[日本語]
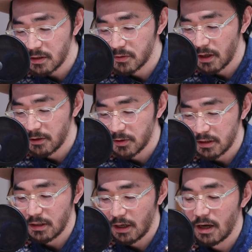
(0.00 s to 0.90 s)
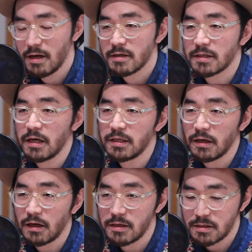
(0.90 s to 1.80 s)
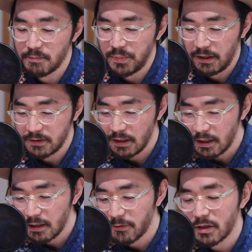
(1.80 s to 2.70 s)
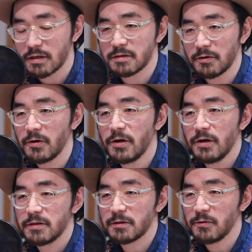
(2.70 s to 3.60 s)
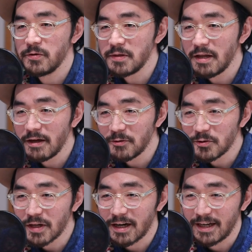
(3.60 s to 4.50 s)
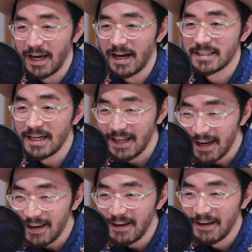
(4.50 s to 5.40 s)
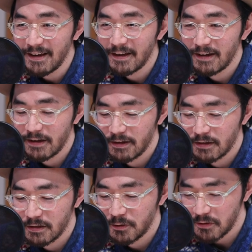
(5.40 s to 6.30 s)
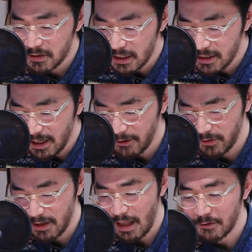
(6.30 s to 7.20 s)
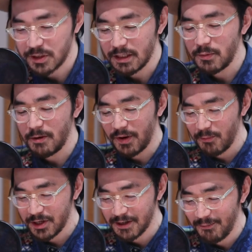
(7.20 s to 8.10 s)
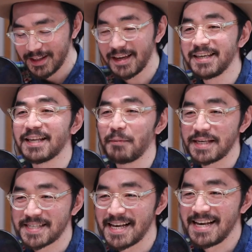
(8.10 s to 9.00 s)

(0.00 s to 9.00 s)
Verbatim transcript: すっていう内容だったら再生回数爆上がりなわけですよ、うん、そんな世の中嫌じゃない複雑です、ね、複雑だよねあのちなみにバン・モリソンまだ生きてます